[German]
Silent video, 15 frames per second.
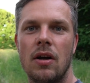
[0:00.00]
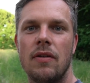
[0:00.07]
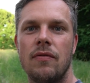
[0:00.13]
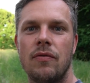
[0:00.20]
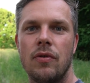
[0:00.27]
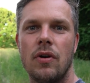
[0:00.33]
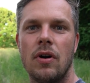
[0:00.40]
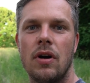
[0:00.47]

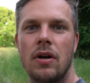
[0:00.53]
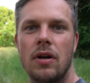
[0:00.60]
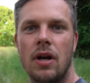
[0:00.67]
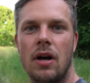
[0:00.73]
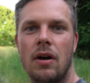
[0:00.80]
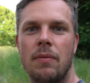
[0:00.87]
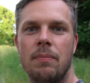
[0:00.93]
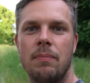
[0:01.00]
für
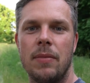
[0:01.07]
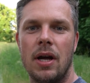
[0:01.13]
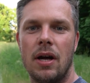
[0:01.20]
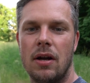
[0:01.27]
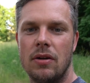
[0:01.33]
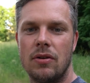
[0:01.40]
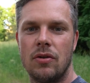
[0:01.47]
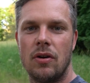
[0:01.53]
ja,
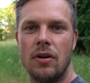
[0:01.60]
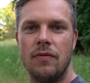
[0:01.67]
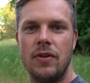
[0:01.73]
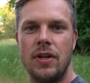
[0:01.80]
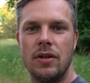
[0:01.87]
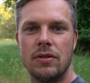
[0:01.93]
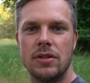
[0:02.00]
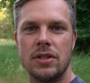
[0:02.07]
mehr tolle
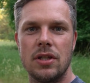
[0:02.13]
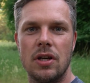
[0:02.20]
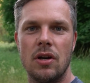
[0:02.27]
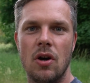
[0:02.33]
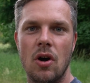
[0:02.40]
Videos.